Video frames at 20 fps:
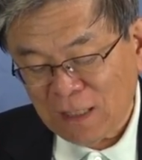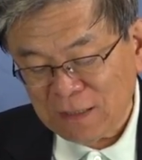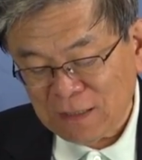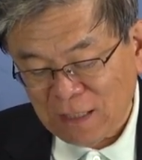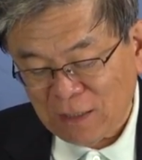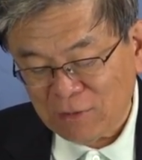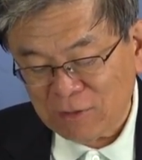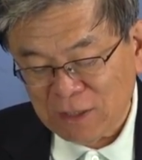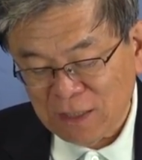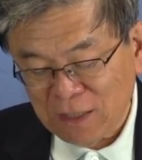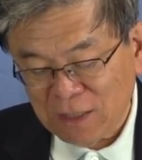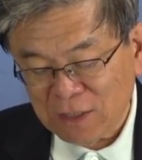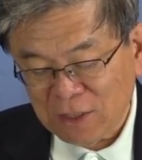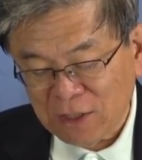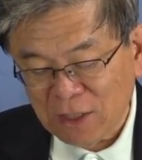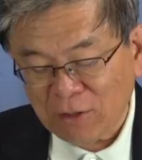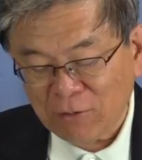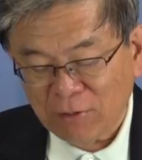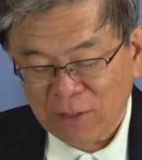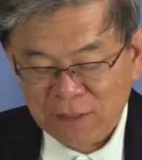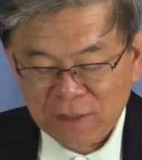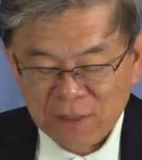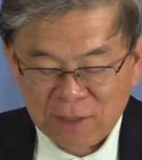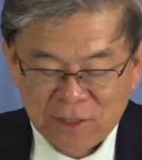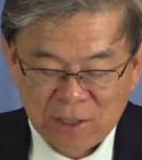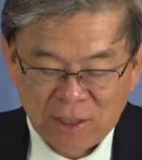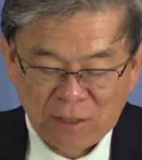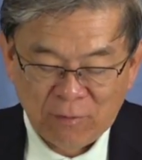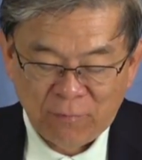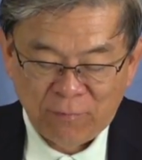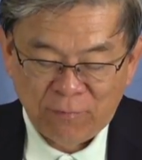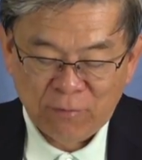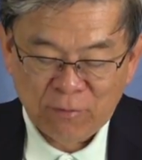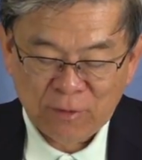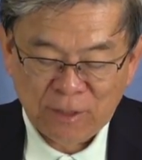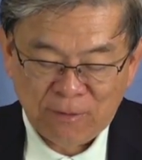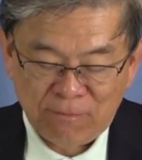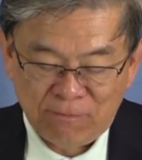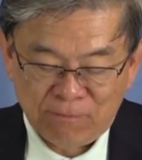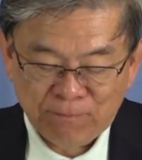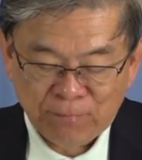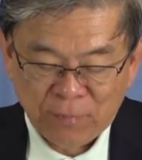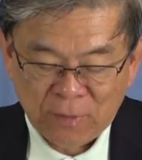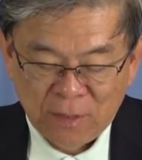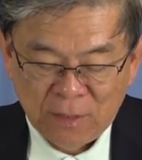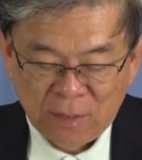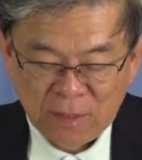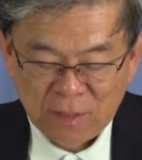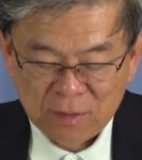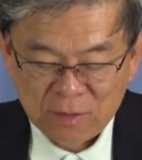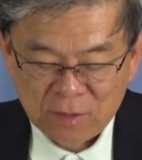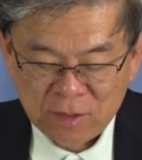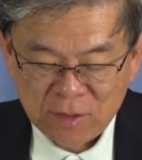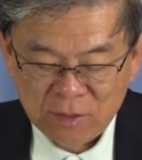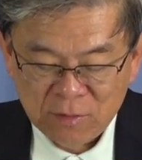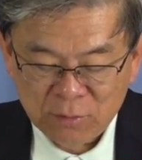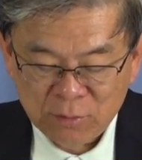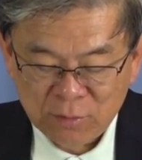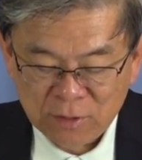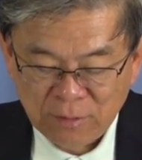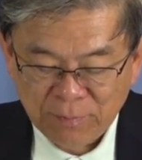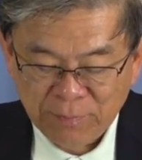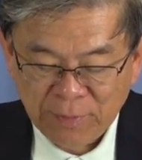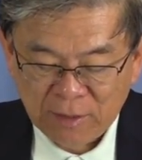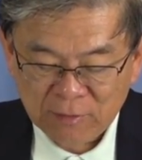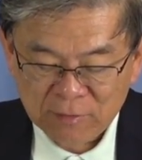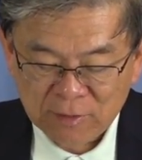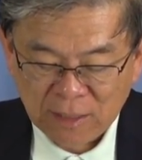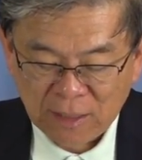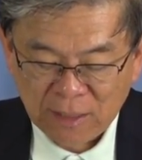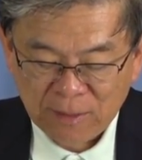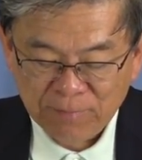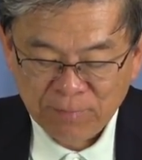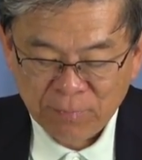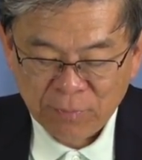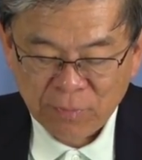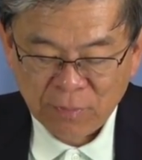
早期的教会一些教父呢，很清楚的表达，